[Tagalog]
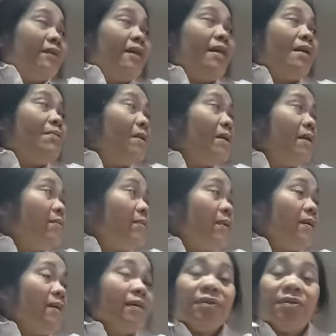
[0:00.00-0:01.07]
Ang
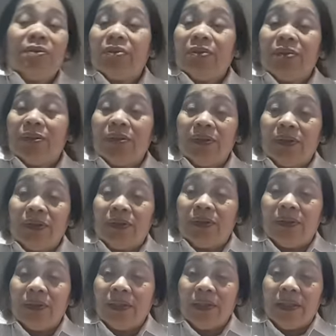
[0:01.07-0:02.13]
lamig-lamig. Sus.
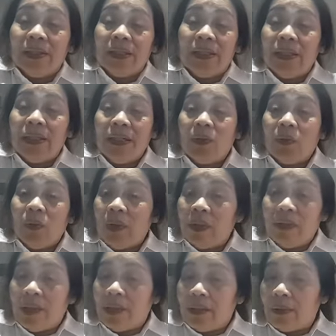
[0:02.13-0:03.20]
Kaya,
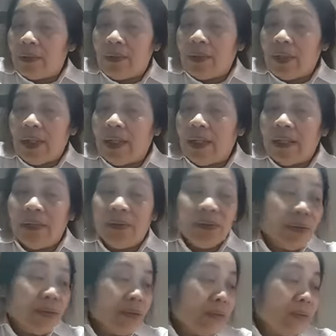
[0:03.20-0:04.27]
waiting kung kailan
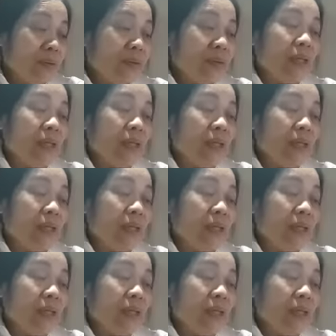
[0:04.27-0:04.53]
yung result.